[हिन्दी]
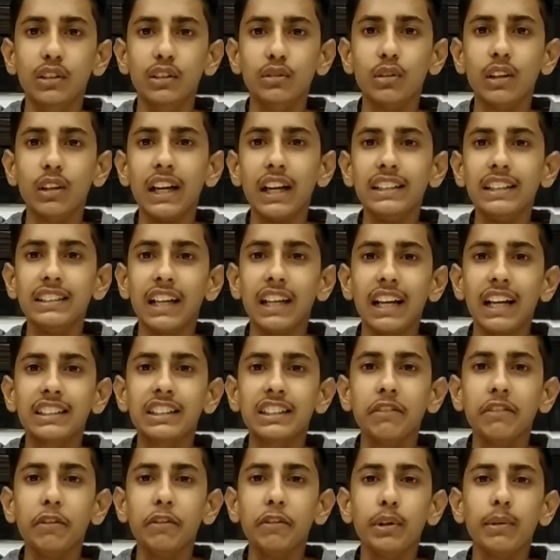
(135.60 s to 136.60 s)
सो so गाइज आज
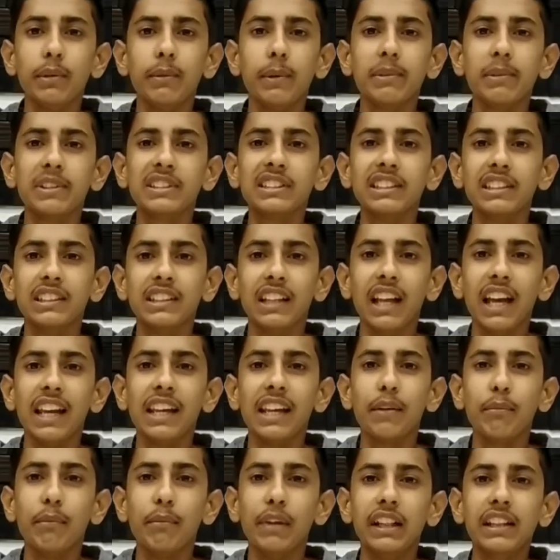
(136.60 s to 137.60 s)
के वीडियो में बस इतना
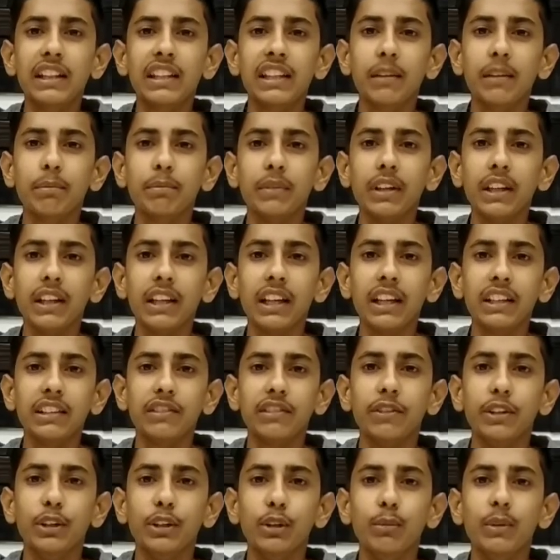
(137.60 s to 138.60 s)
ही मिलते हैं अपनी
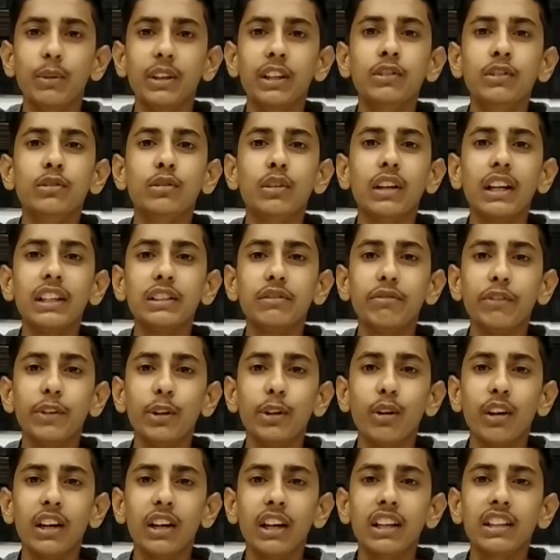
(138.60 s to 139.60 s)
नेक्स्ट वीडियो में सो so गाइज
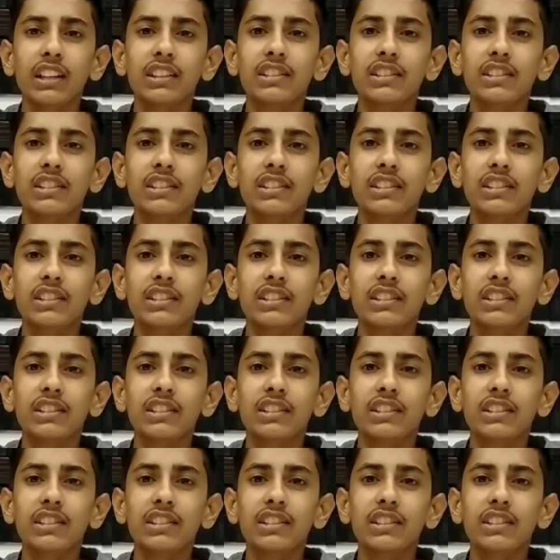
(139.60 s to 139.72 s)
वीडियो अगर